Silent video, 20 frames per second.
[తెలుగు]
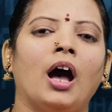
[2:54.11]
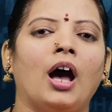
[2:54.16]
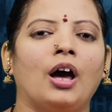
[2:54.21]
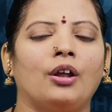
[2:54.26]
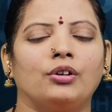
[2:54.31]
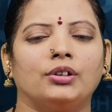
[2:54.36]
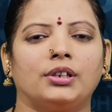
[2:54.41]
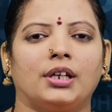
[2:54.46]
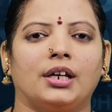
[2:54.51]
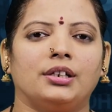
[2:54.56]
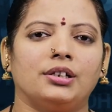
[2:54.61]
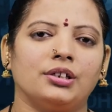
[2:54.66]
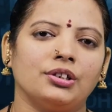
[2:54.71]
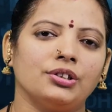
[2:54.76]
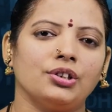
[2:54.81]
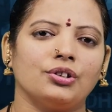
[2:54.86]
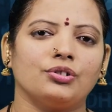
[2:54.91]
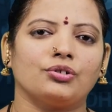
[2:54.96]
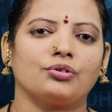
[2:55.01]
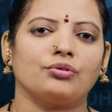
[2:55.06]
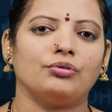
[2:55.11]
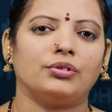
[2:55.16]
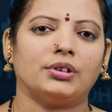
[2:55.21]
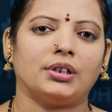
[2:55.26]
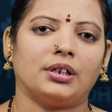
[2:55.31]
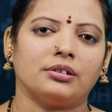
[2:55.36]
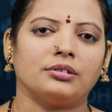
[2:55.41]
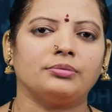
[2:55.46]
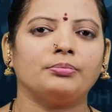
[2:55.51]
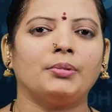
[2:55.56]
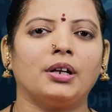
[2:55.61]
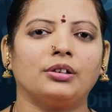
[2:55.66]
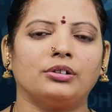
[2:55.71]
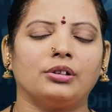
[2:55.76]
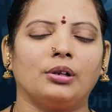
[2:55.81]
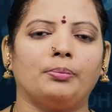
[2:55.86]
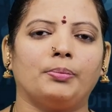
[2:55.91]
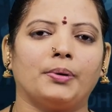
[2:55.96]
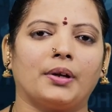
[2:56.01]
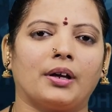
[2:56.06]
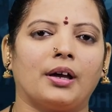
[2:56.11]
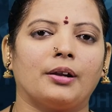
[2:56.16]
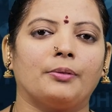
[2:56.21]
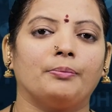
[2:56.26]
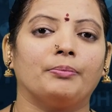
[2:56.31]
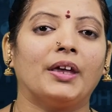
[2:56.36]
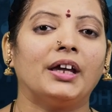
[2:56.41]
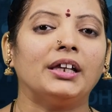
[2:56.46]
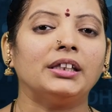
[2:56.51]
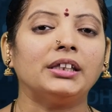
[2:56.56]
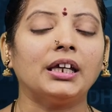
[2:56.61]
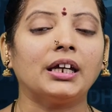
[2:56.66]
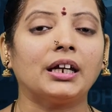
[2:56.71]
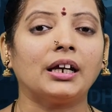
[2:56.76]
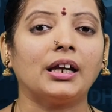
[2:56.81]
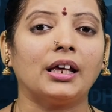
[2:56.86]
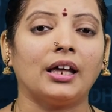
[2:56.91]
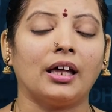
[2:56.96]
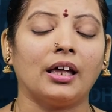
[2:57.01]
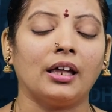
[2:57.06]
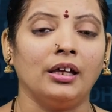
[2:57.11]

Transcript: ఆరో తారీఖు చేసుకుంటారు స్మార్తుల ప్రకారం అయితే ఇక్కడ